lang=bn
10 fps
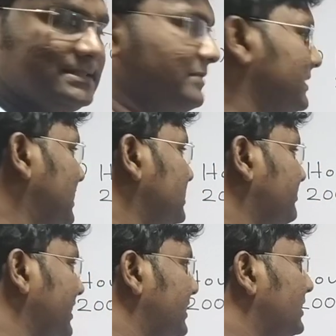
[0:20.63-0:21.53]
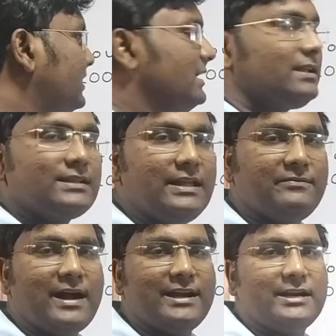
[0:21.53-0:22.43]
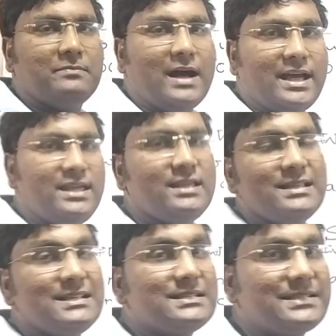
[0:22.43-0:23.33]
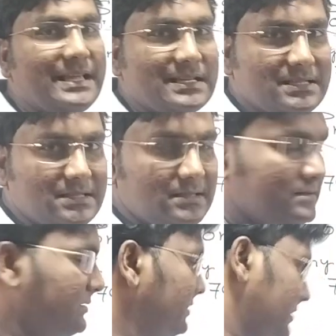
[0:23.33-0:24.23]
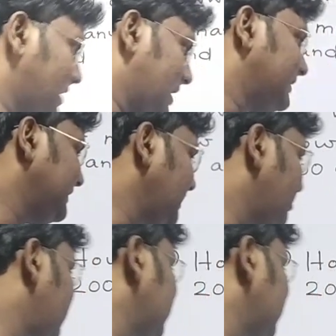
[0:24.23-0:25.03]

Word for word: সেভেন হান্ড্রেড ডিভাইডেড বাই সিক্স আর দ্বিতীয় অঙ্ক